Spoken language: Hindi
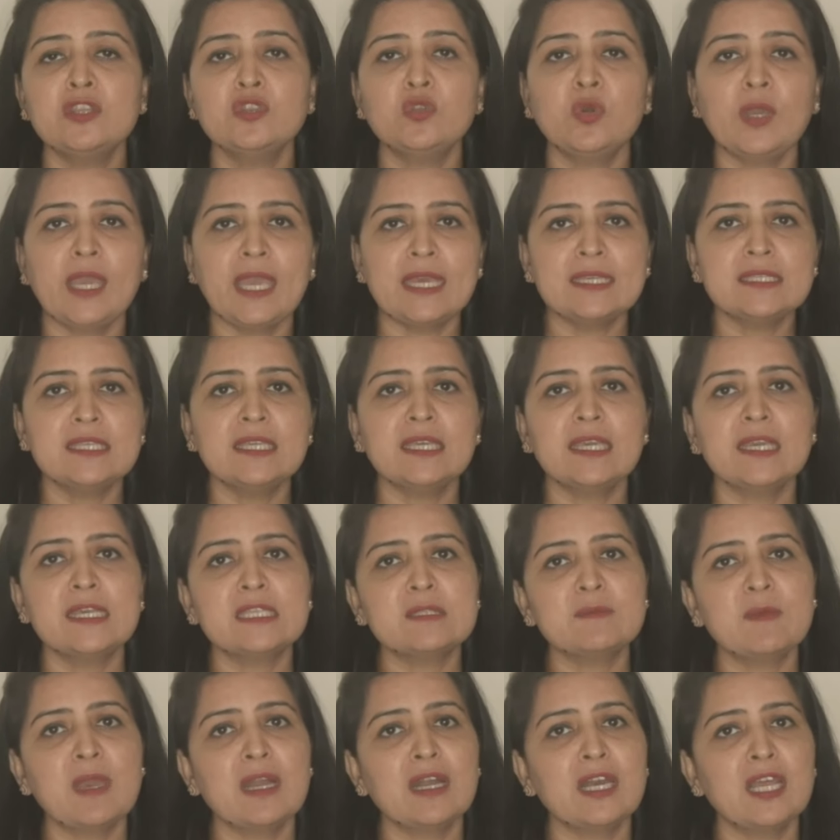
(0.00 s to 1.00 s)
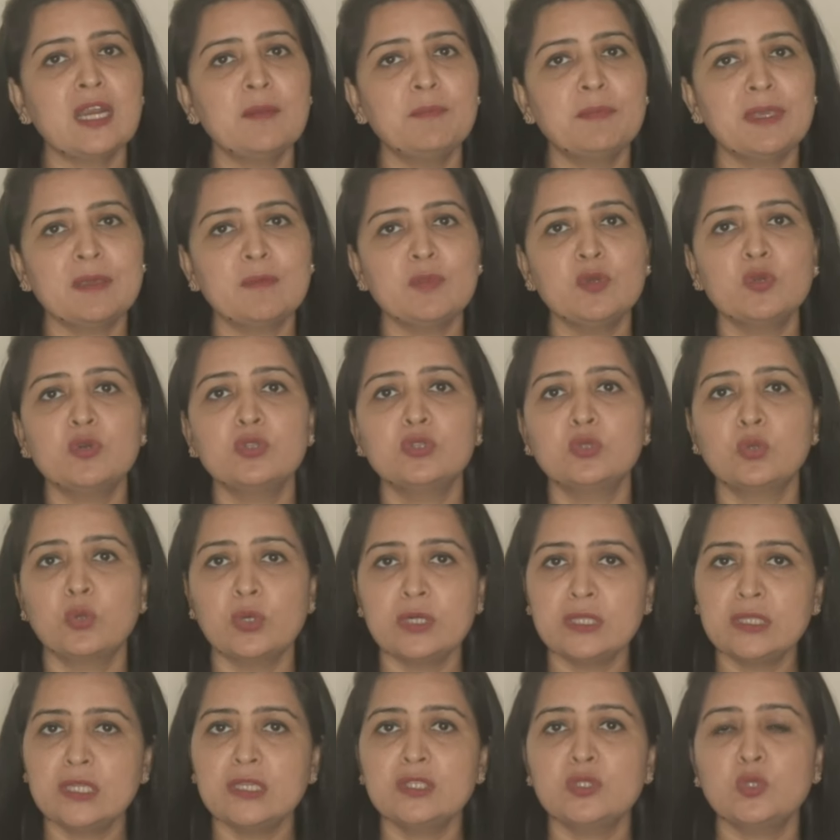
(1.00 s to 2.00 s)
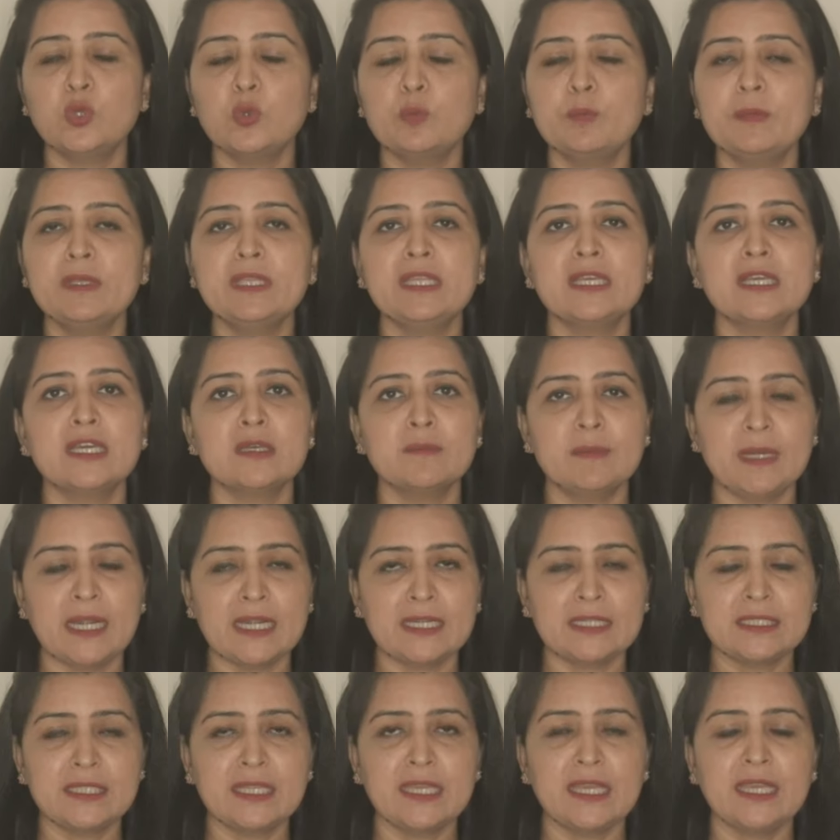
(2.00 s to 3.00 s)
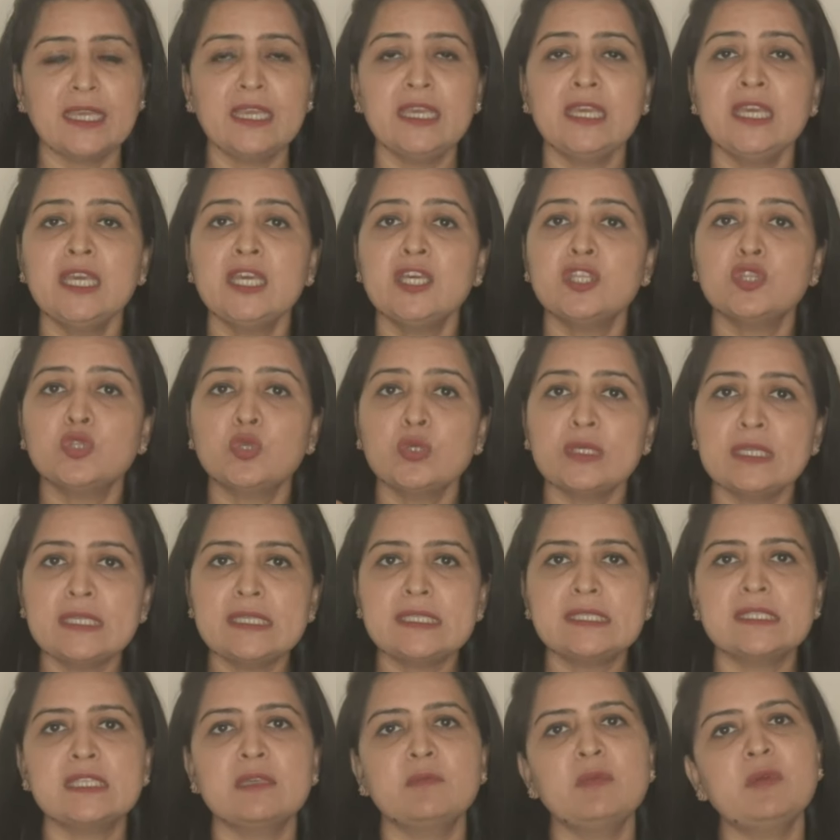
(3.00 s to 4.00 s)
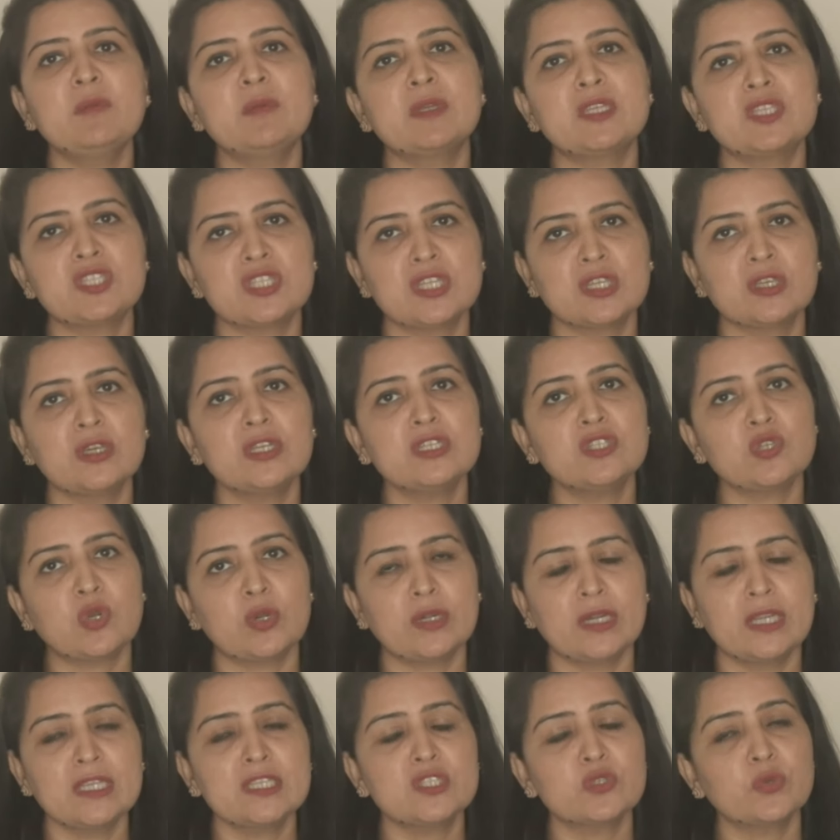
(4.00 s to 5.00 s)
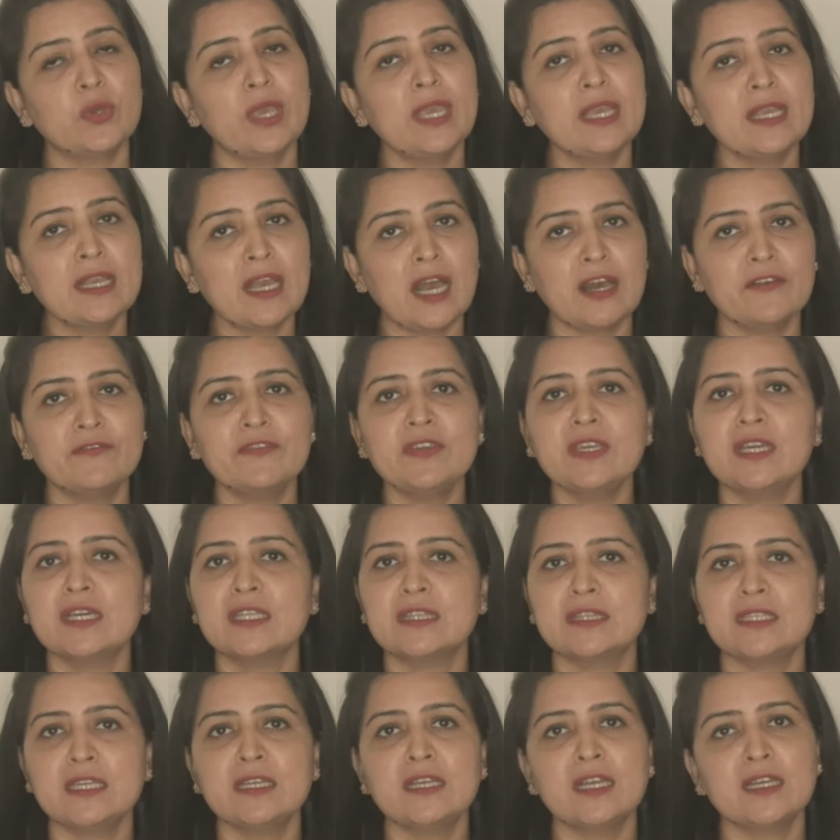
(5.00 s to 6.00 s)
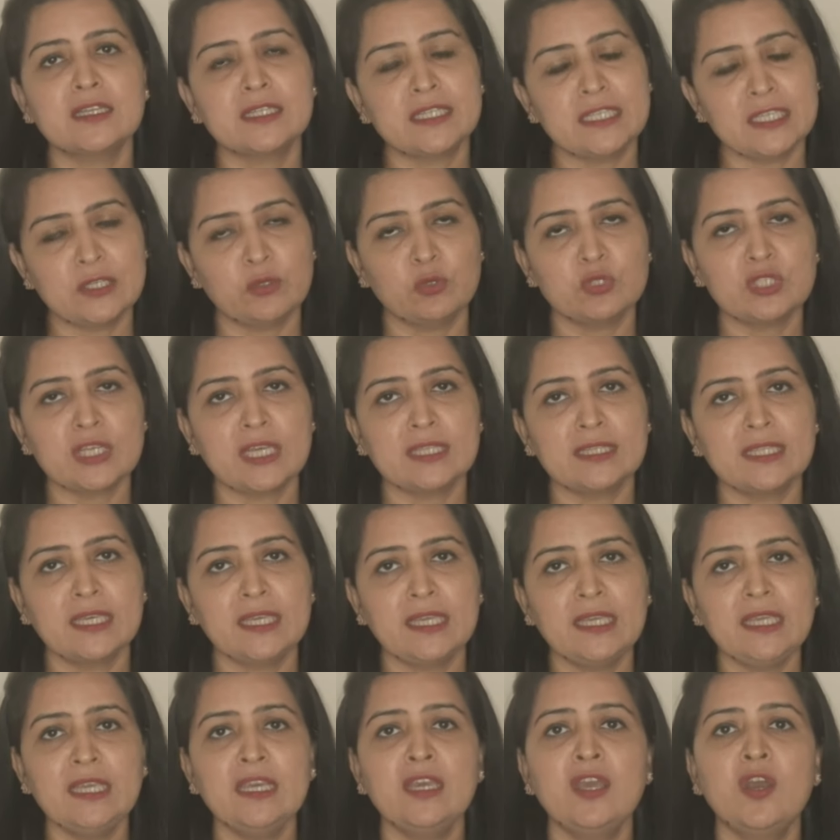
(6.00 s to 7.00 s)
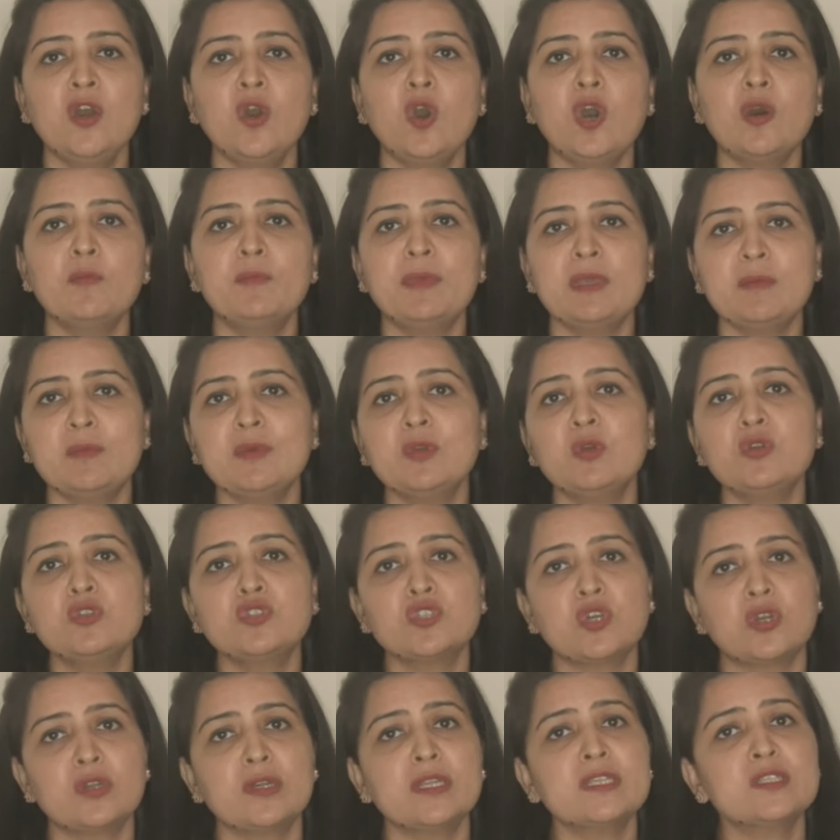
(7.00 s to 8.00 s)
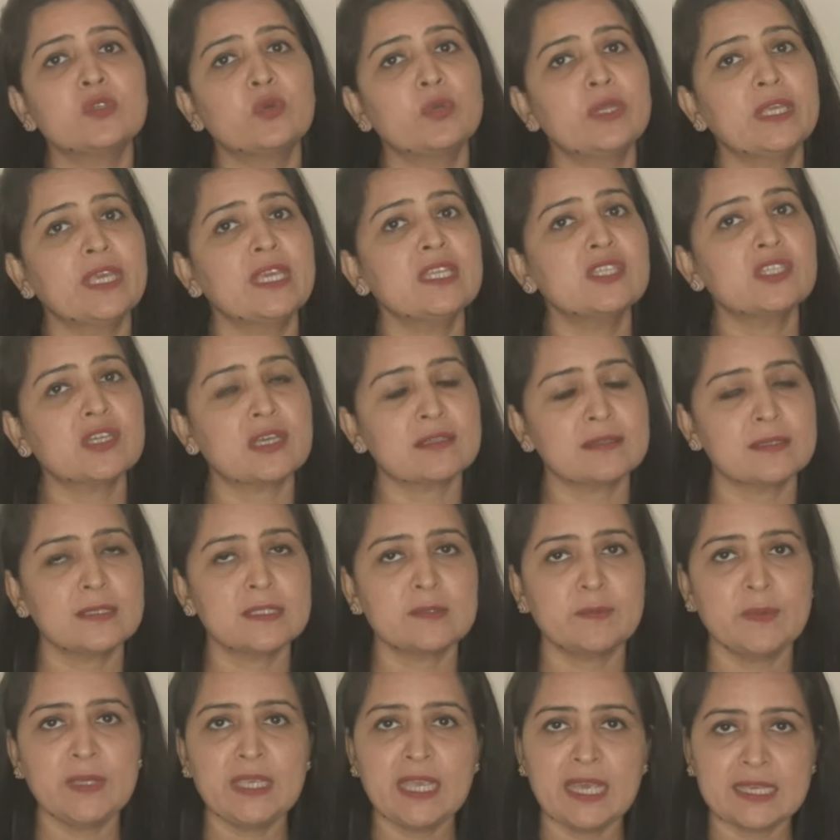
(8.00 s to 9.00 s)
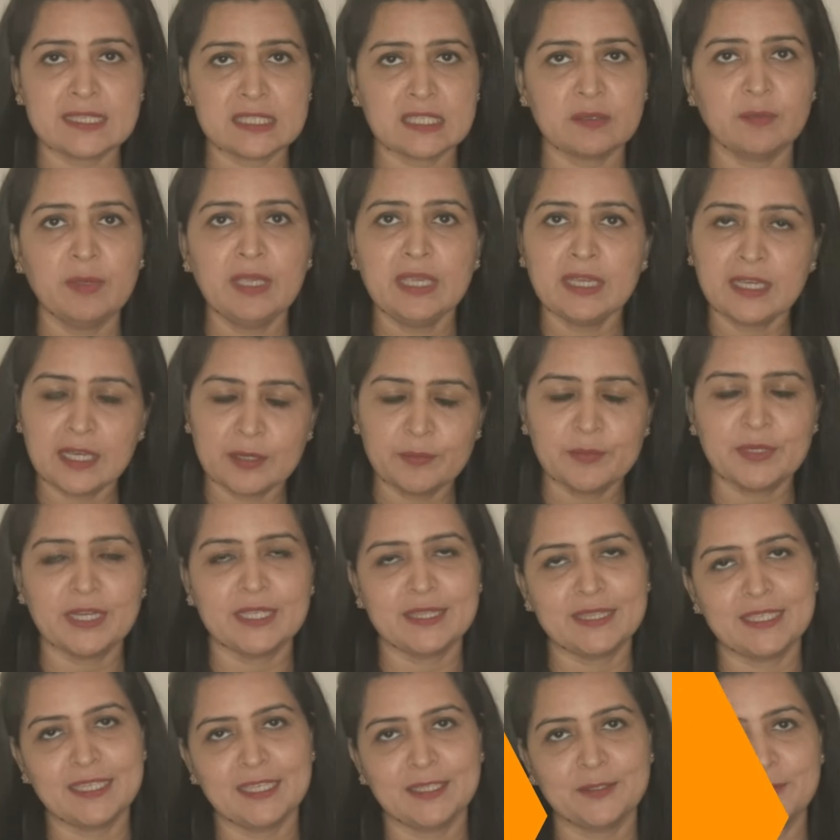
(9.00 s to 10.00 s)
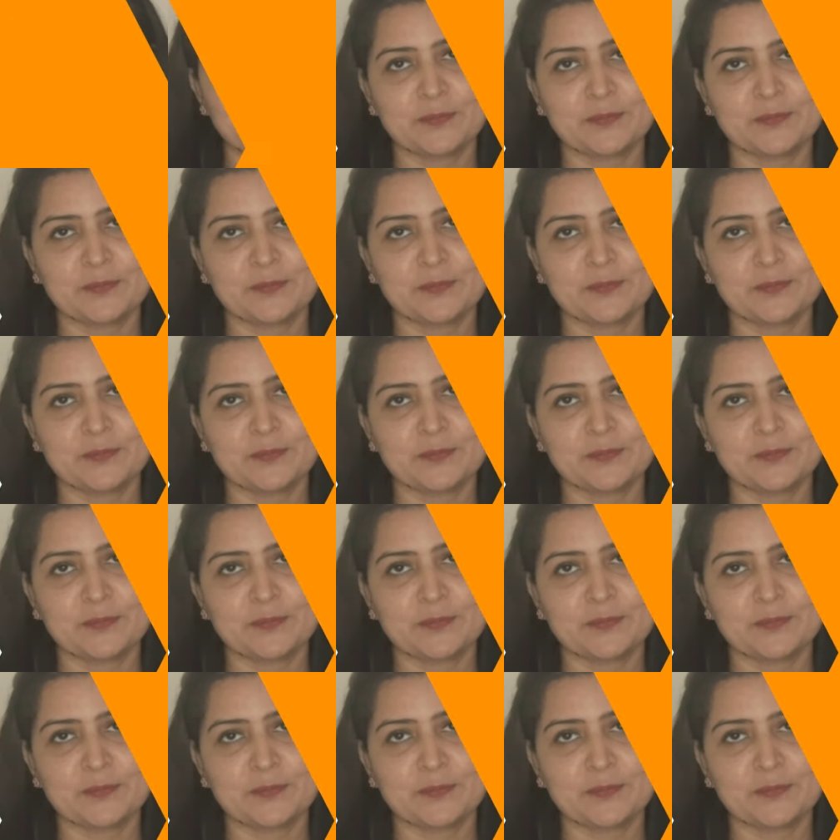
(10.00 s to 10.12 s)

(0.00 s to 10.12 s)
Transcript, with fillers: तो ऐसे केस में अगर आप बेबी को थोड़ी देर धूप में देकर बैठते हैं तो इससे भी बच्चे का जॉन्डिस जो है काफ़ी हद तक ठीक हो जाता है और बेबी को जॉन्डिस होने के चांसेस भी ऐसे में कम रहते हैं